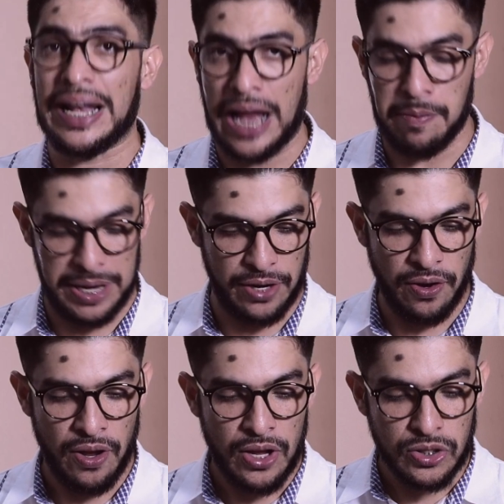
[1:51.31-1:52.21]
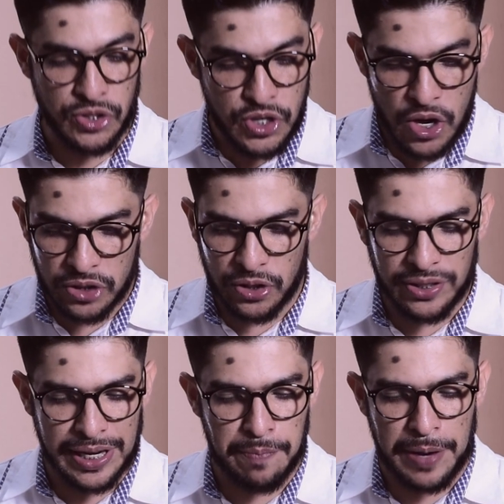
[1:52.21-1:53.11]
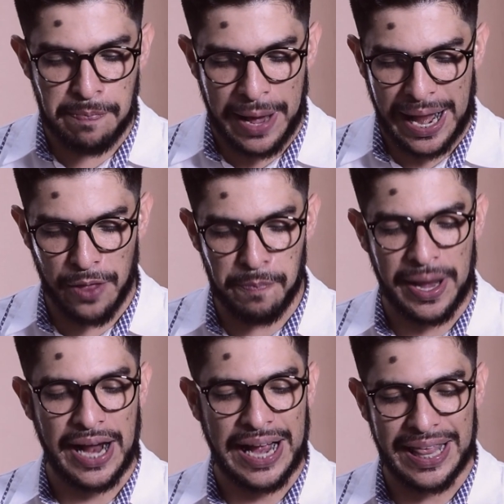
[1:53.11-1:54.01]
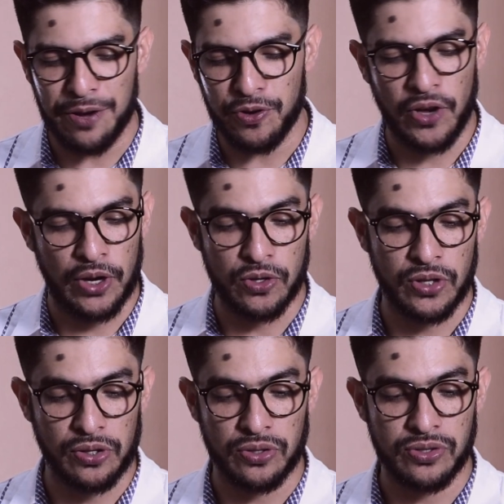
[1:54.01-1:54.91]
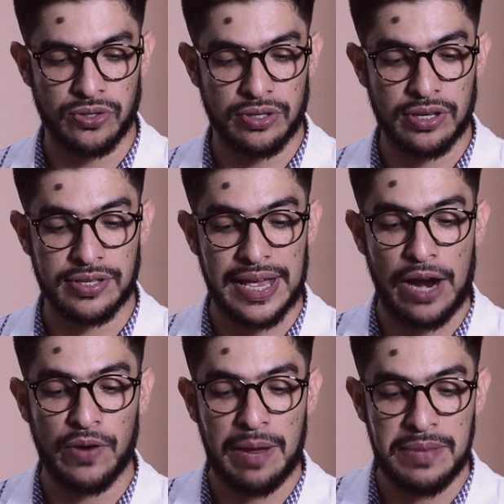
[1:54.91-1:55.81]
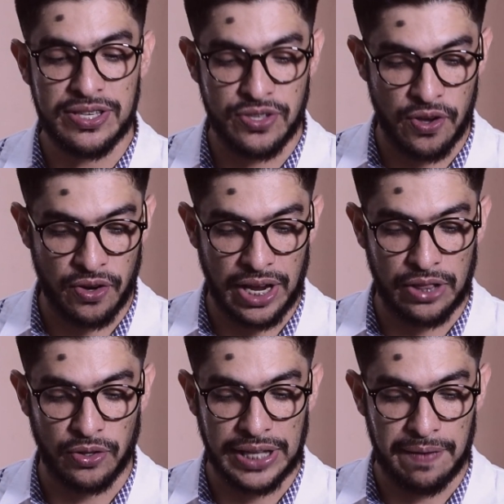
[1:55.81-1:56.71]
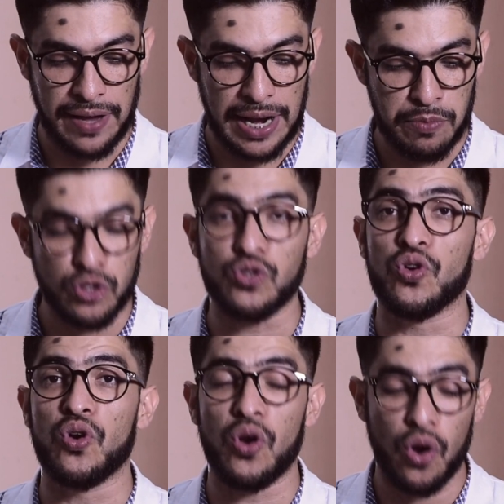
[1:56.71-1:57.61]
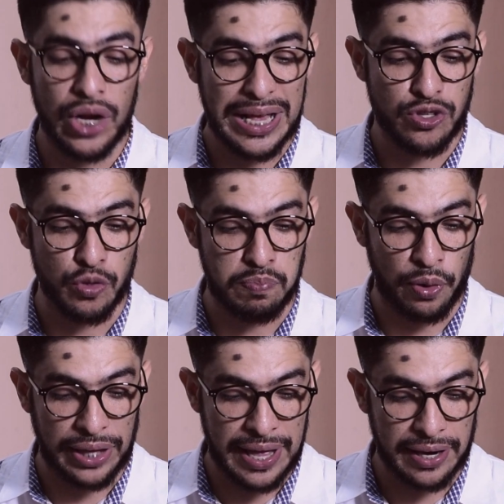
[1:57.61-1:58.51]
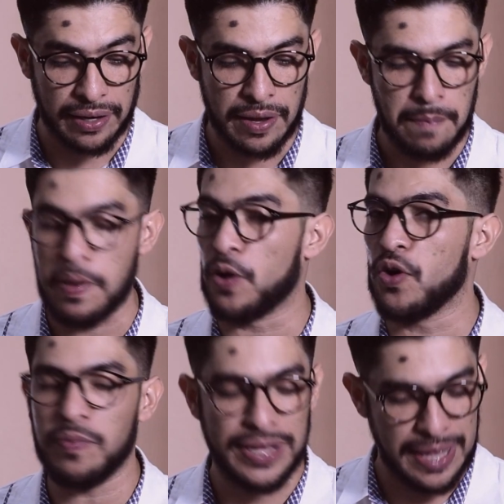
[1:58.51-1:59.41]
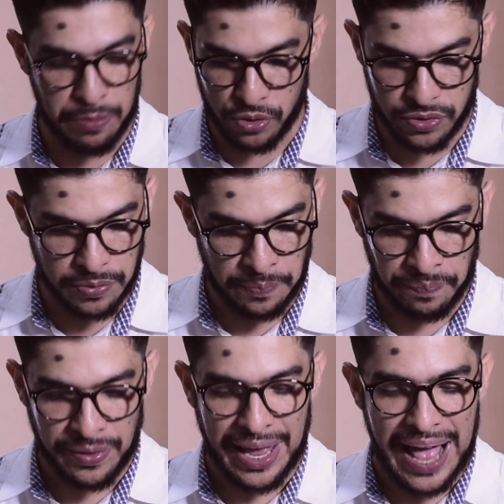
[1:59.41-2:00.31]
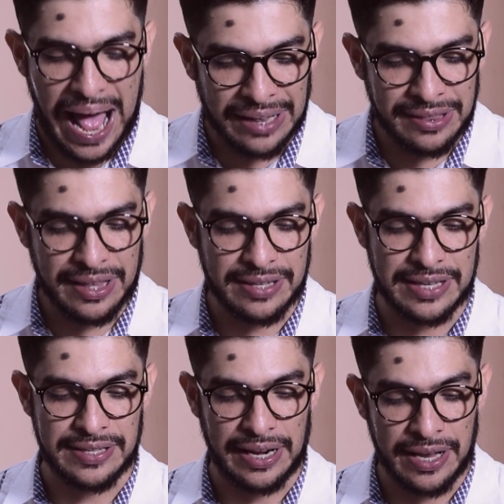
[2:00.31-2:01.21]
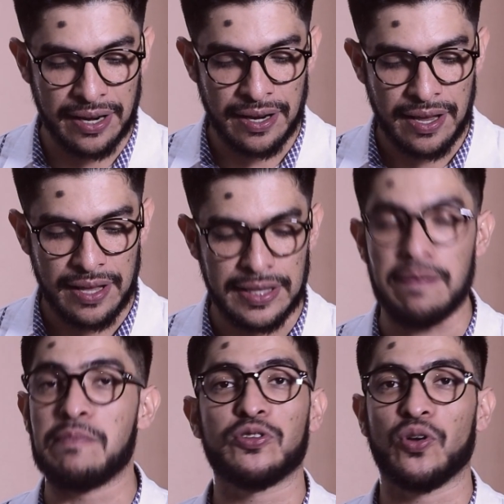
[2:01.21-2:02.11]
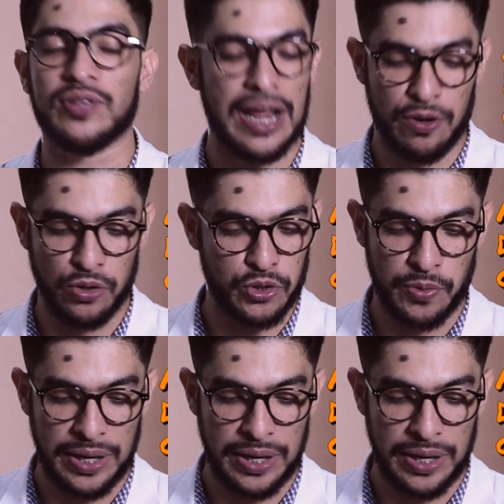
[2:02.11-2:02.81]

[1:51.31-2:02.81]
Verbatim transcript: El camino, Dios lo tiene preparado para cada uno de nosotros. Será una misión en donde veremos su gloria y su poder, pero no olvidemos, antes de salir, debemos contar con